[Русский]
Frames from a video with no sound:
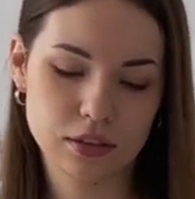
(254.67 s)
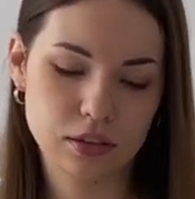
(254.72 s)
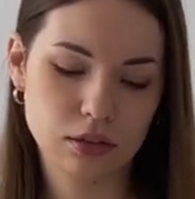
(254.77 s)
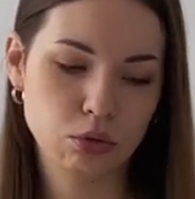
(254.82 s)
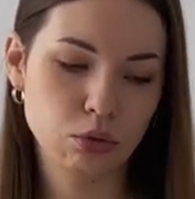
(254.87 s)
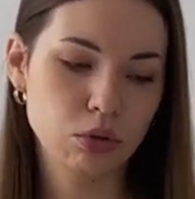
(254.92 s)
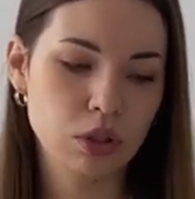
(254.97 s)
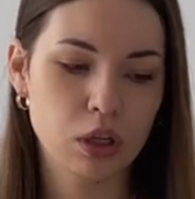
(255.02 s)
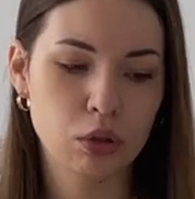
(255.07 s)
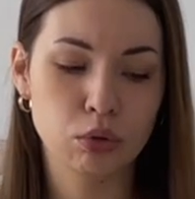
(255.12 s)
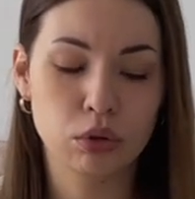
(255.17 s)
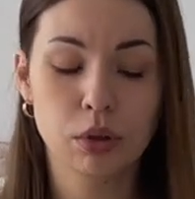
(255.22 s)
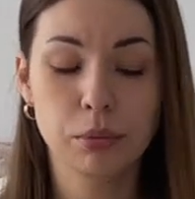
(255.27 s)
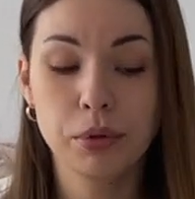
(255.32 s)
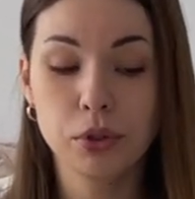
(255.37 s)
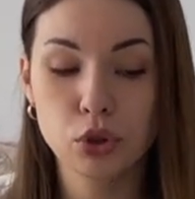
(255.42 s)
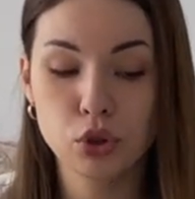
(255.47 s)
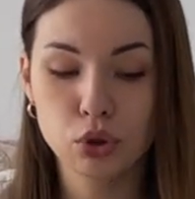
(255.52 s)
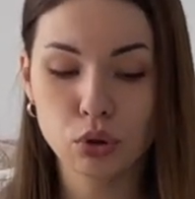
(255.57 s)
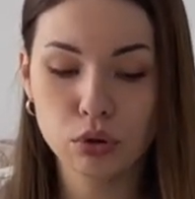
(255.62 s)
Ну да, но ну там
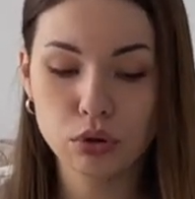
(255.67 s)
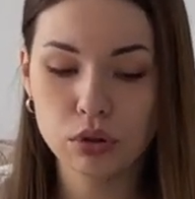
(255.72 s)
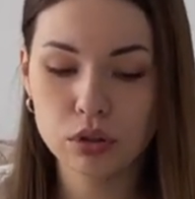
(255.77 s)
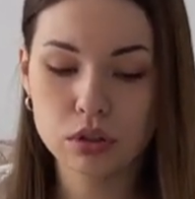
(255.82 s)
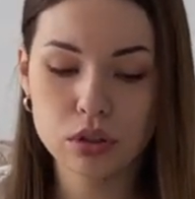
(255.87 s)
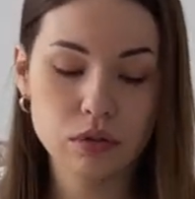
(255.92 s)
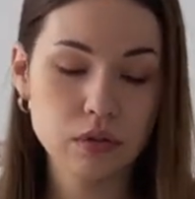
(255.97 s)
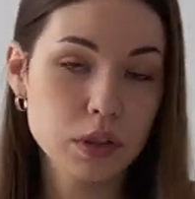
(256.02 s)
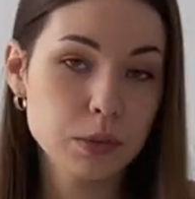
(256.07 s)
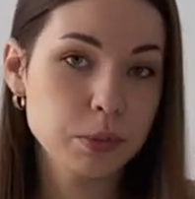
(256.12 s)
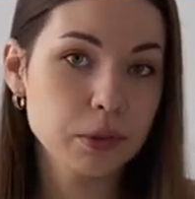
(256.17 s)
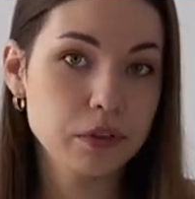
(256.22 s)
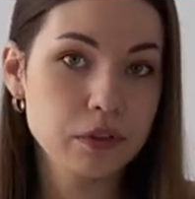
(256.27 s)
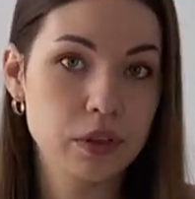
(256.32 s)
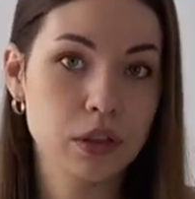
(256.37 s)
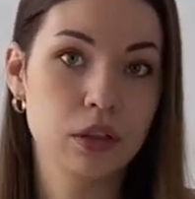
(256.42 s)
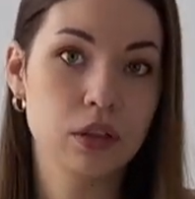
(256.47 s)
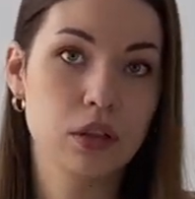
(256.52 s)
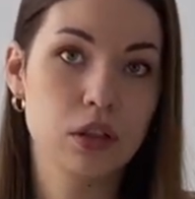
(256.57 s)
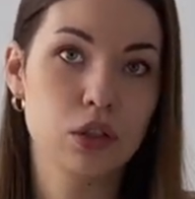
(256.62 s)
есть шторки и за
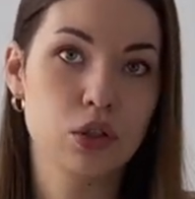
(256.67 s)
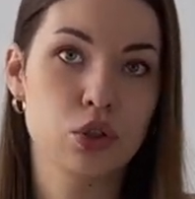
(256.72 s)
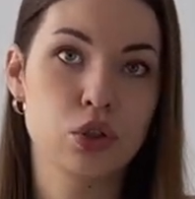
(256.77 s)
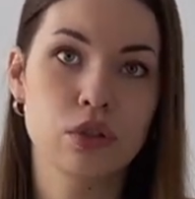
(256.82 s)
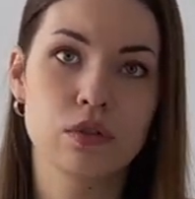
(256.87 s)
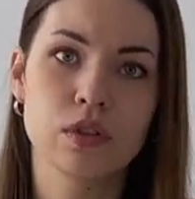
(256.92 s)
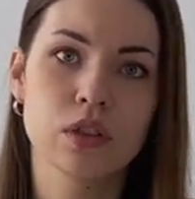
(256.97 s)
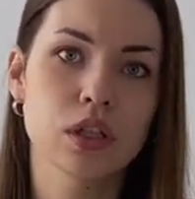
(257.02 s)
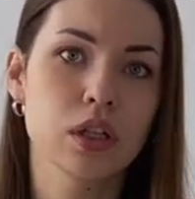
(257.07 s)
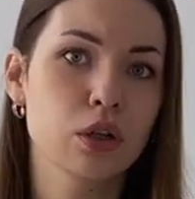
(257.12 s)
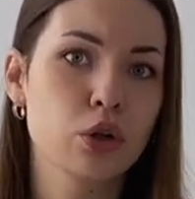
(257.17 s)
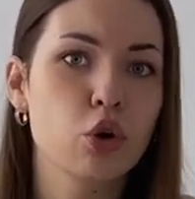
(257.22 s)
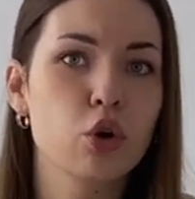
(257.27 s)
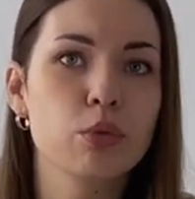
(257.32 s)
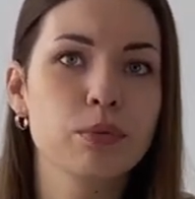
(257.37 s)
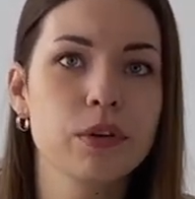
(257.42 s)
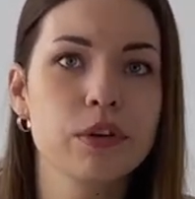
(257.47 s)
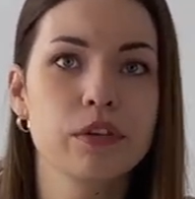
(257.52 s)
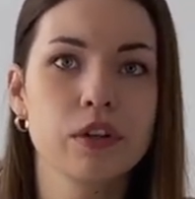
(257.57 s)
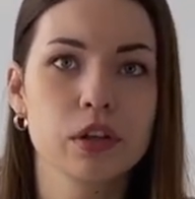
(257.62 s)
2500, и в Zara
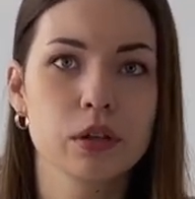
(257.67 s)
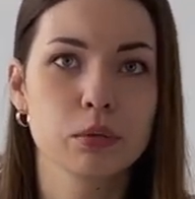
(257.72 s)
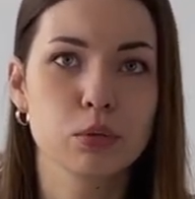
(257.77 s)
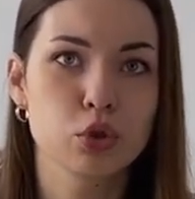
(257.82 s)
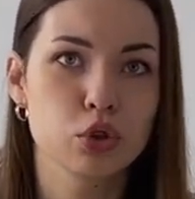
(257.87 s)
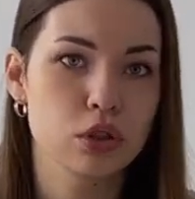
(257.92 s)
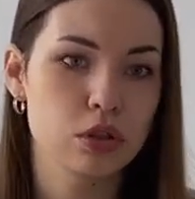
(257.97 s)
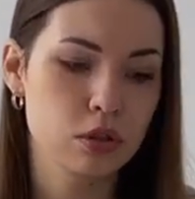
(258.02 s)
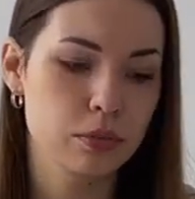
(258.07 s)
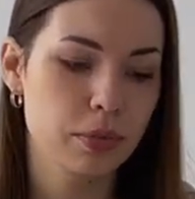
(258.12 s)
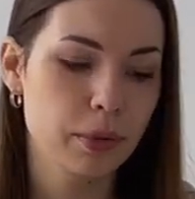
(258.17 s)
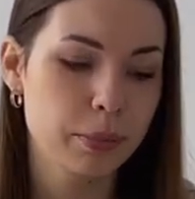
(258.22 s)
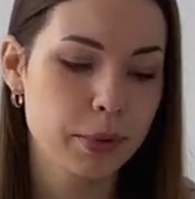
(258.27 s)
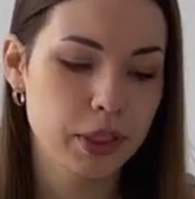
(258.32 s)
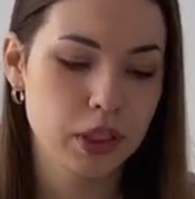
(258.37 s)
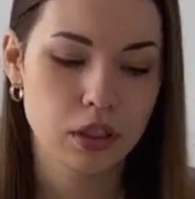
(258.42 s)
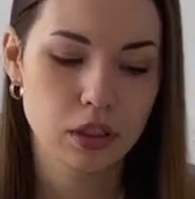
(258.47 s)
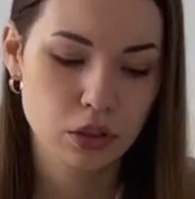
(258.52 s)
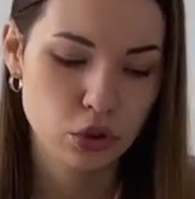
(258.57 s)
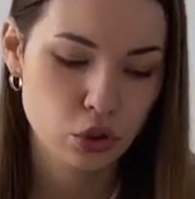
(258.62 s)
Home, наверное, можно и по
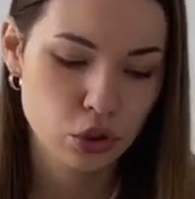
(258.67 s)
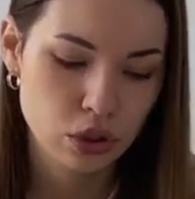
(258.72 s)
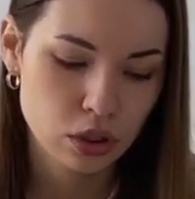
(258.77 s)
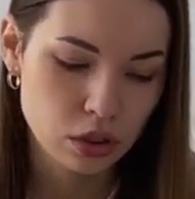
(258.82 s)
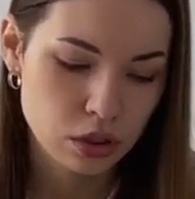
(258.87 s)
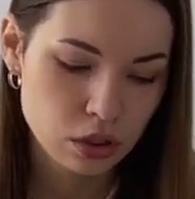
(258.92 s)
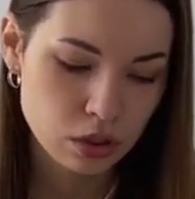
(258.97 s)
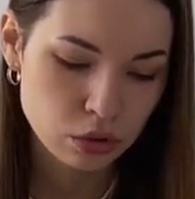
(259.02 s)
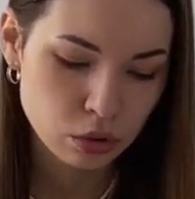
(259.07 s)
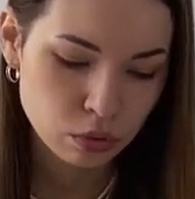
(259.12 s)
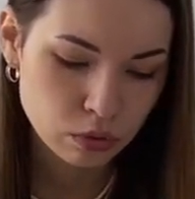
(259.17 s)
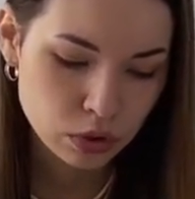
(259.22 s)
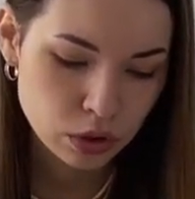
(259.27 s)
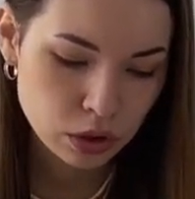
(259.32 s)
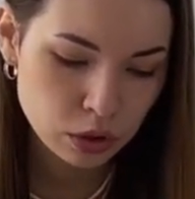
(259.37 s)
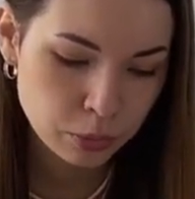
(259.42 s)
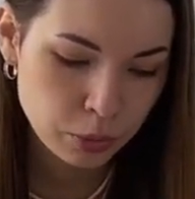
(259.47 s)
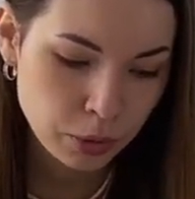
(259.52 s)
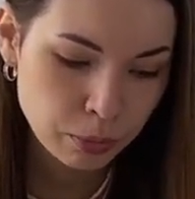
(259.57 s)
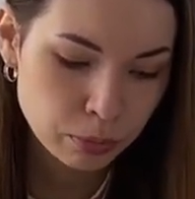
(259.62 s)
5000 найти. Но вот
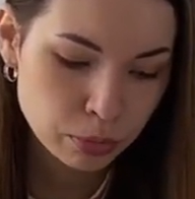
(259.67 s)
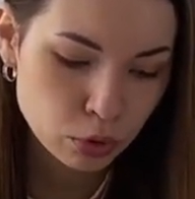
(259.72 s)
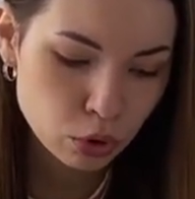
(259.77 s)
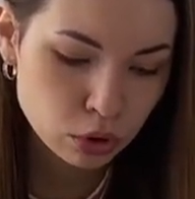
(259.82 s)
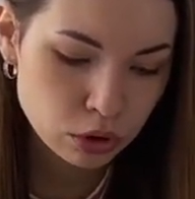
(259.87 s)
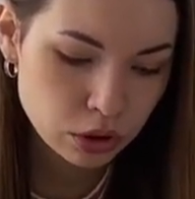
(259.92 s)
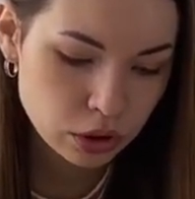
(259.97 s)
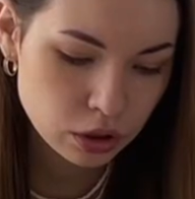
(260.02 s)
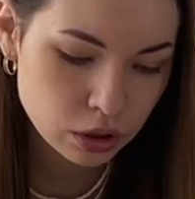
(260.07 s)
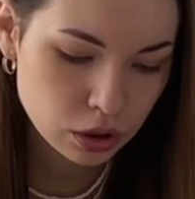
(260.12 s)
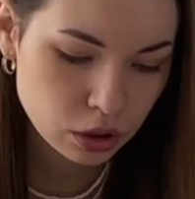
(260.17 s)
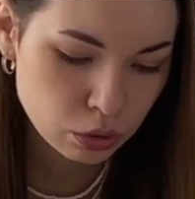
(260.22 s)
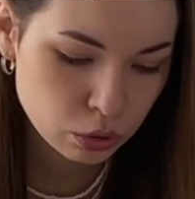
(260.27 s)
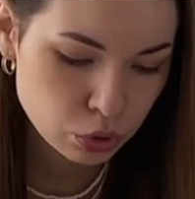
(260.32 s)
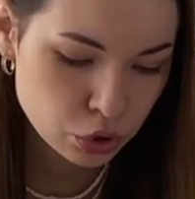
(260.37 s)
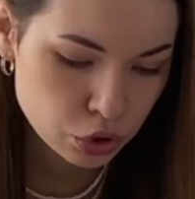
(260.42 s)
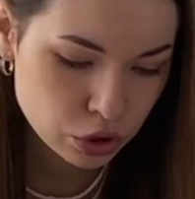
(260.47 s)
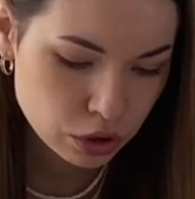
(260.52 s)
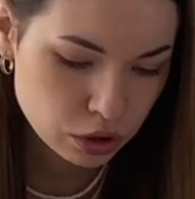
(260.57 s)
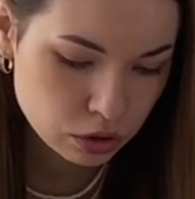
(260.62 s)
это прям плотное,
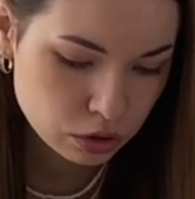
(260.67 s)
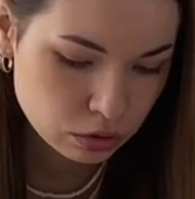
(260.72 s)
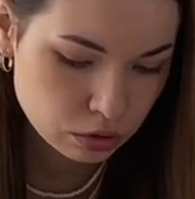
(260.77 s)
хорошее.